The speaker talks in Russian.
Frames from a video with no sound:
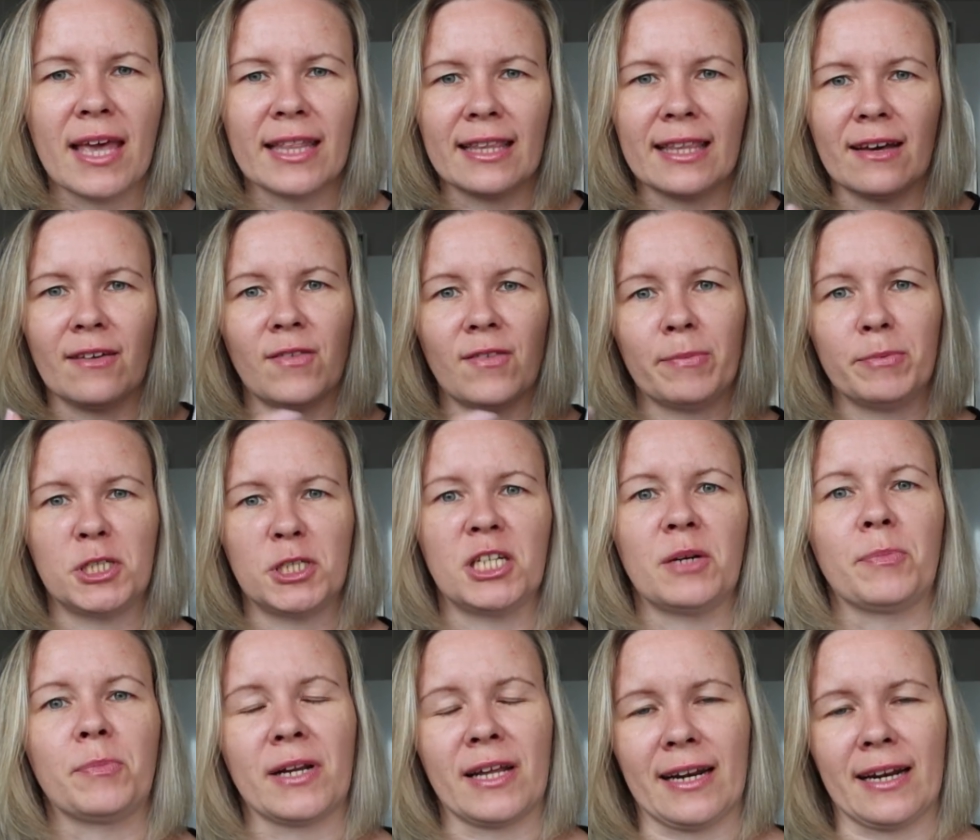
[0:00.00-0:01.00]
Это
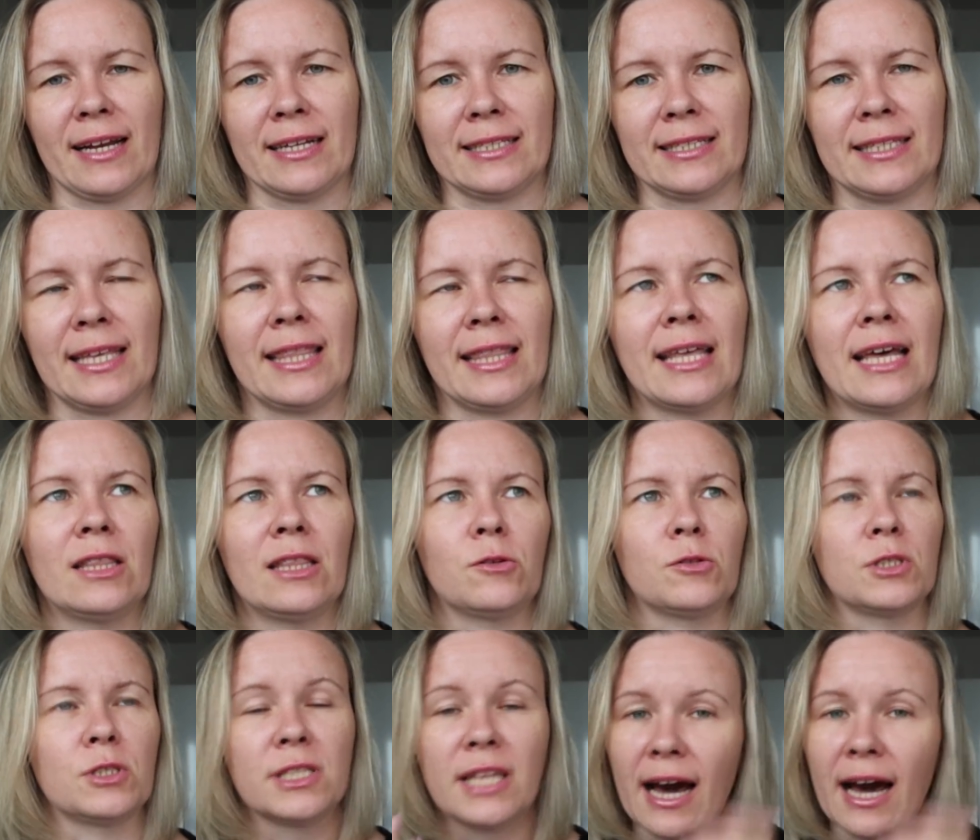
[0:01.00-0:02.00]
вообще про разные да, то
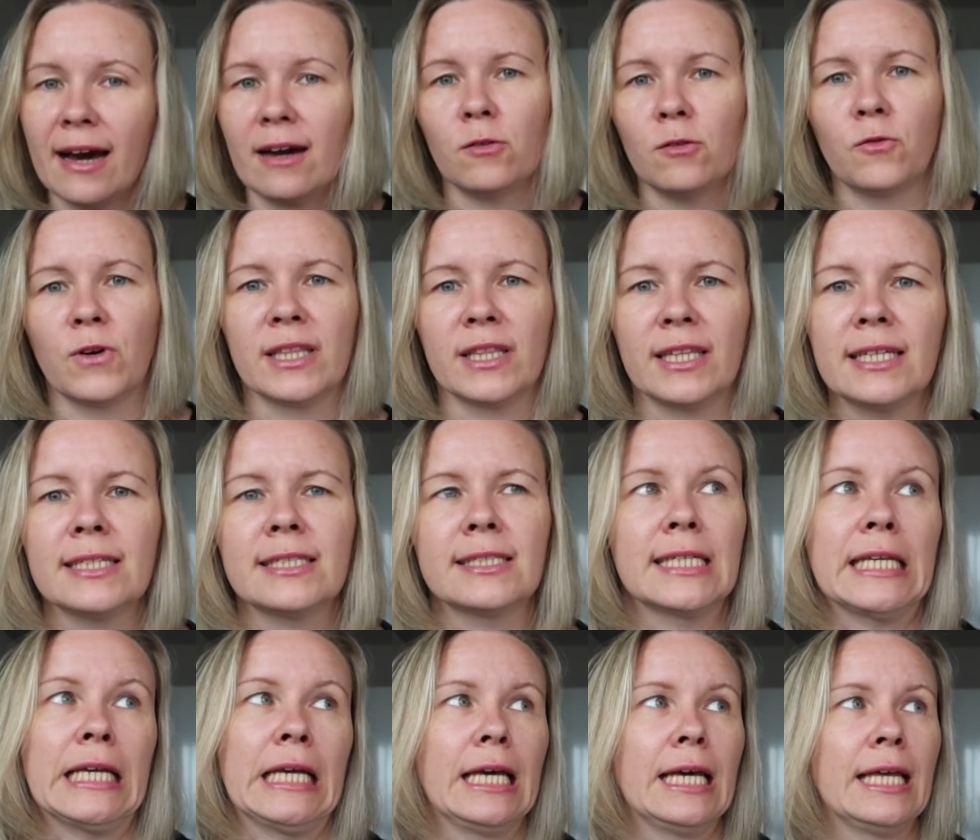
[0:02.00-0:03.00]
есть да, у
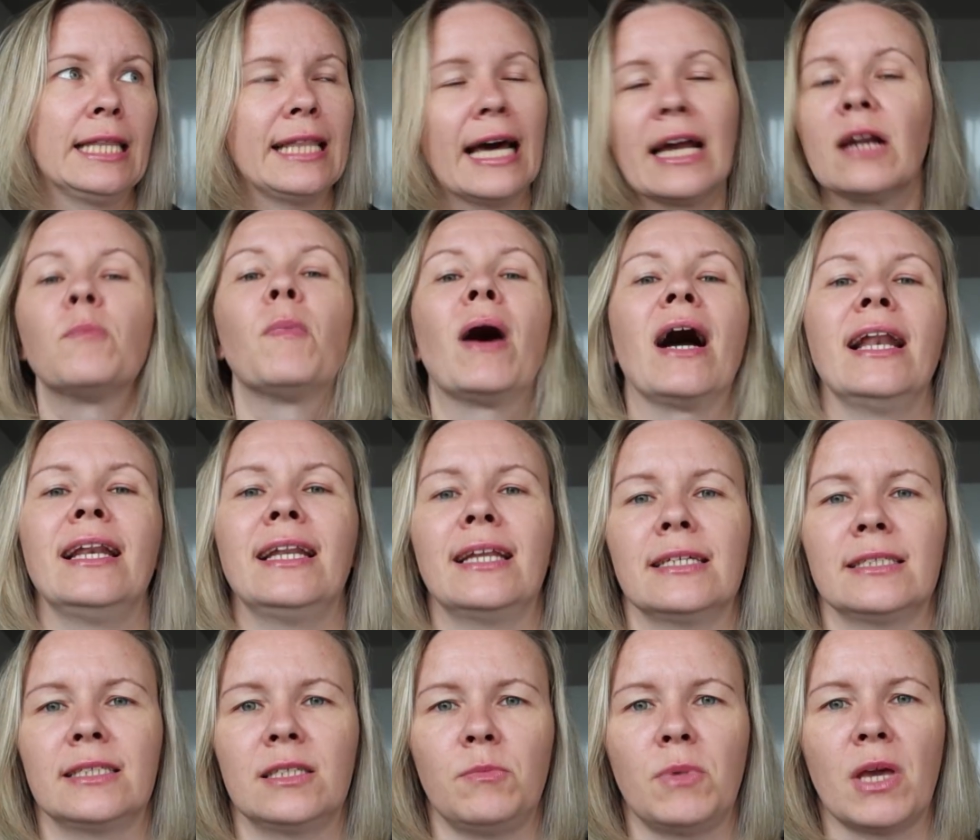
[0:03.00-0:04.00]
Ванессы
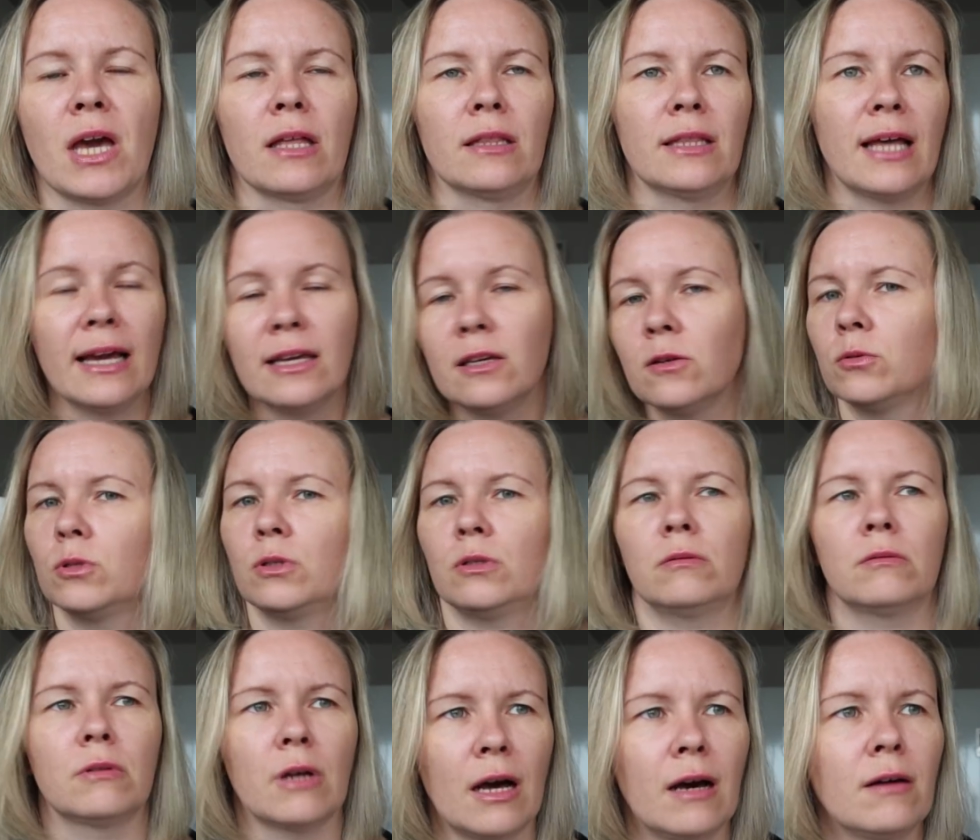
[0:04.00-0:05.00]
нормальная семья, да,
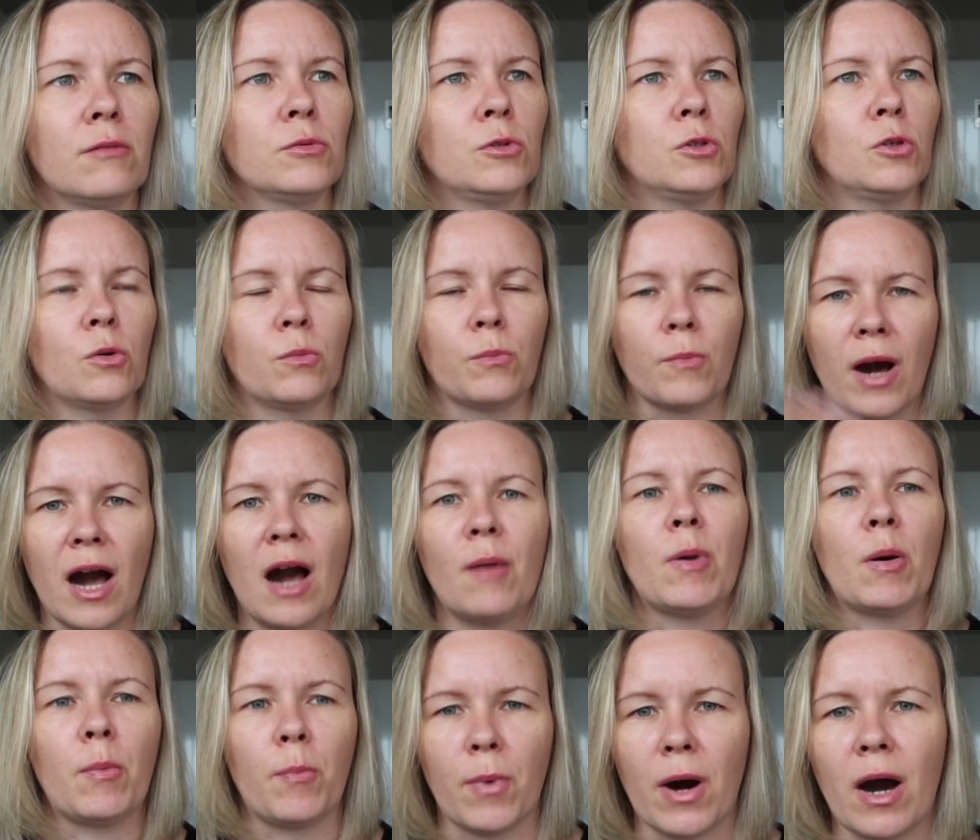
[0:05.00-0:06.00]
ее, да у нее
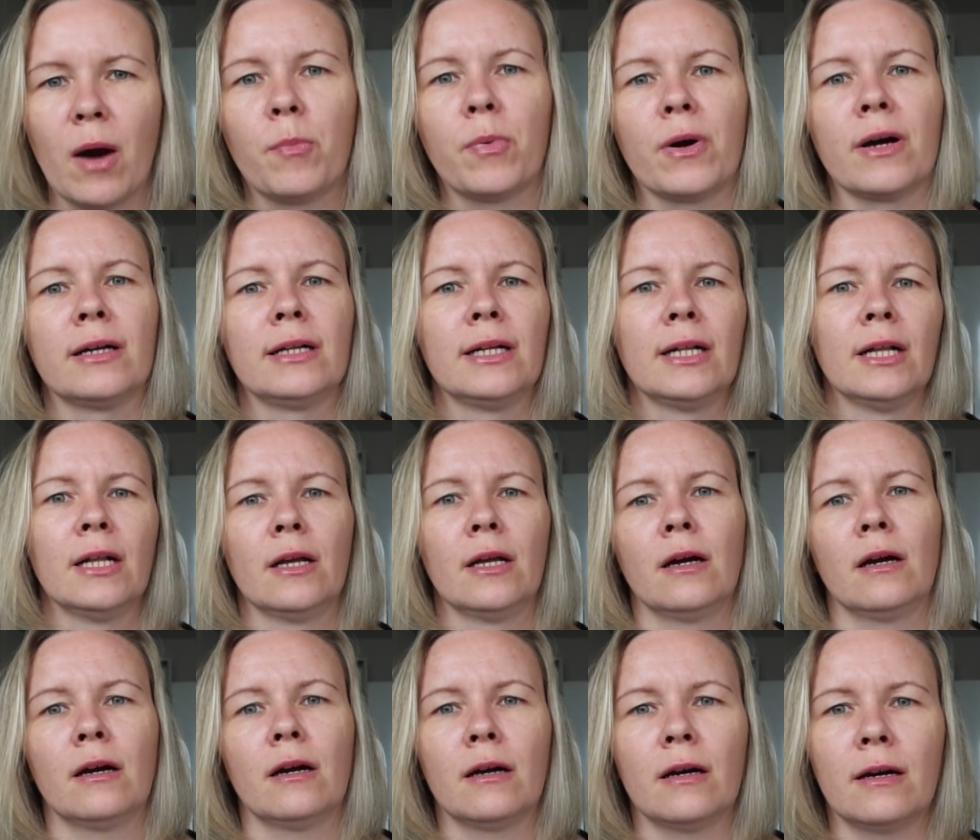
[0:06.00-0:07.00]
мама, папа,
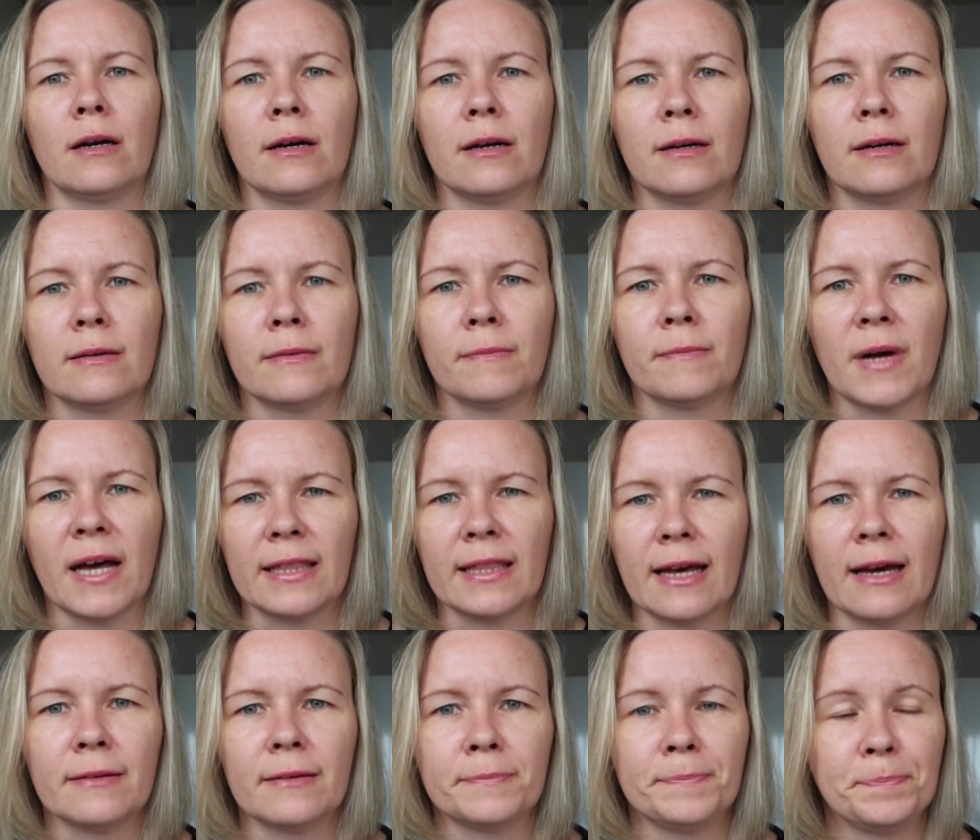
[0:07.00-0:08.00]
э,
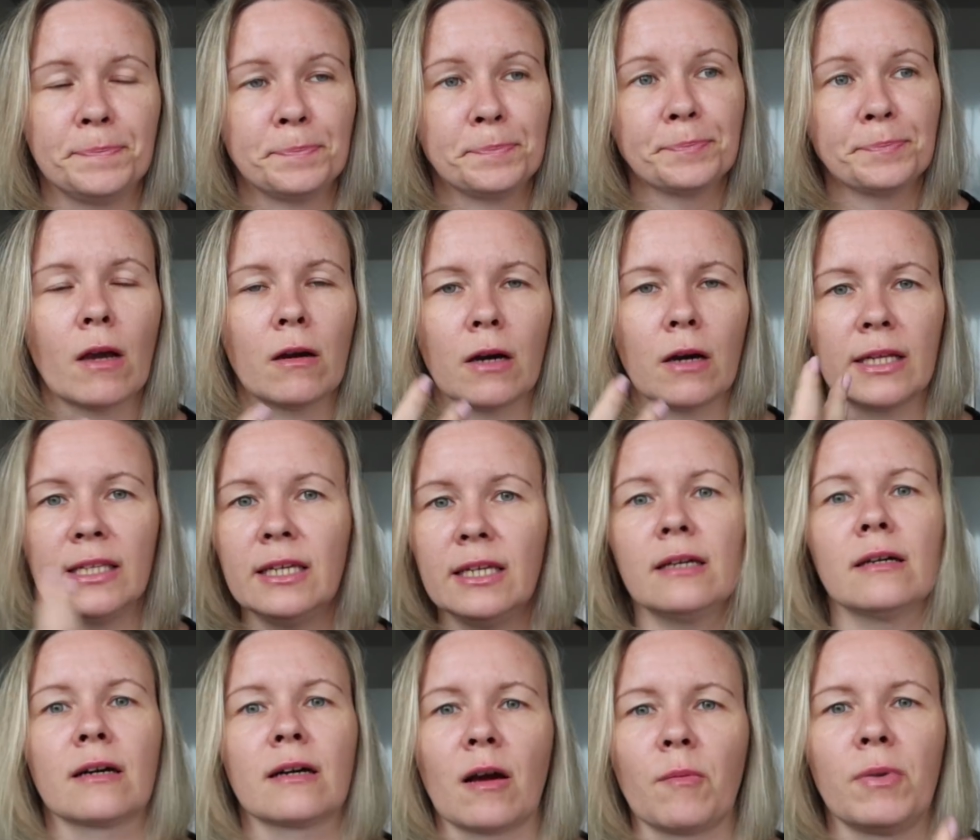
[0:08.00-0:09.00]
она,
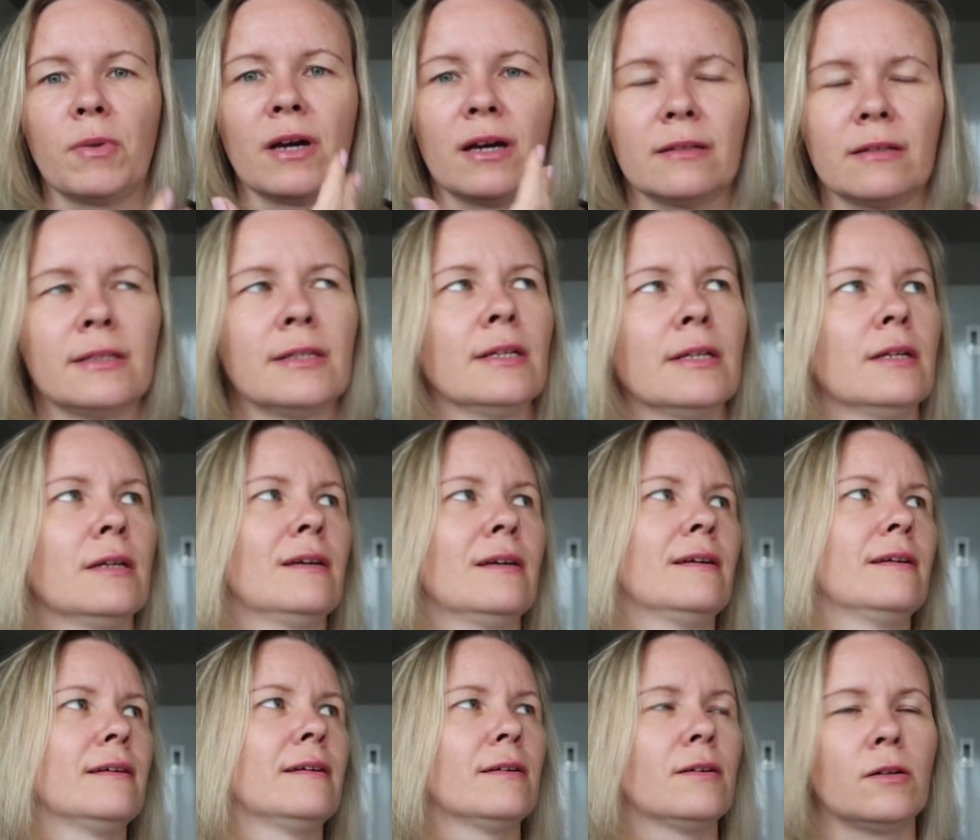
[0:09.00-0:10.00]
они как бы
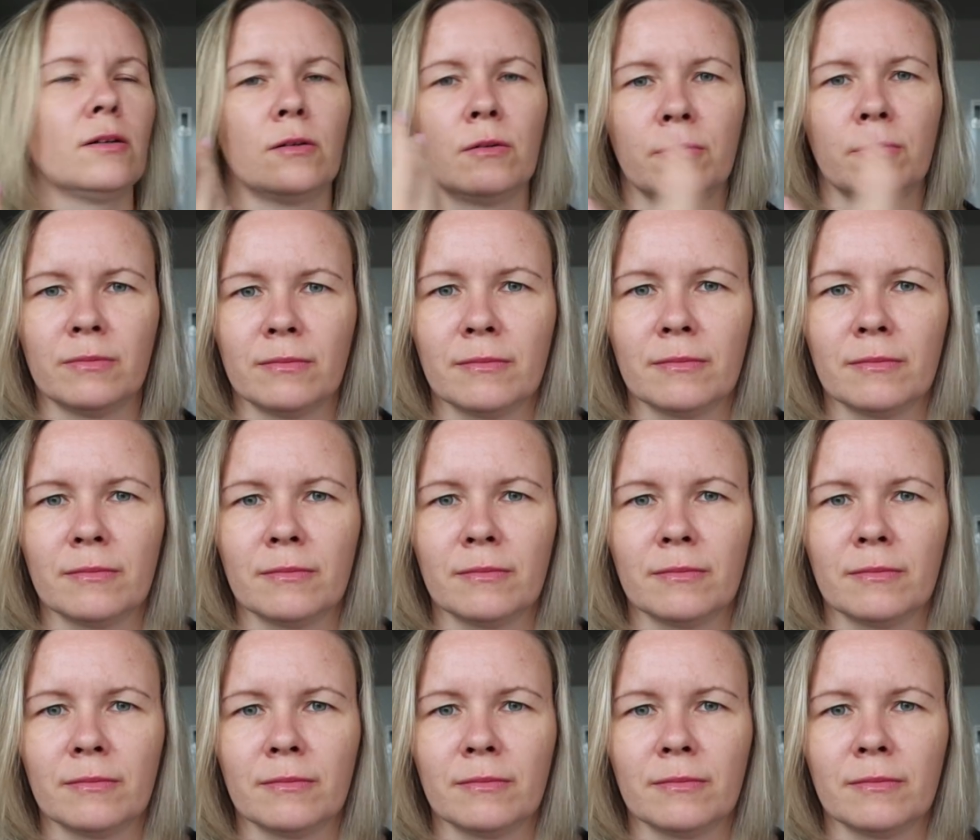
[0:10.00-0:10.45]
э,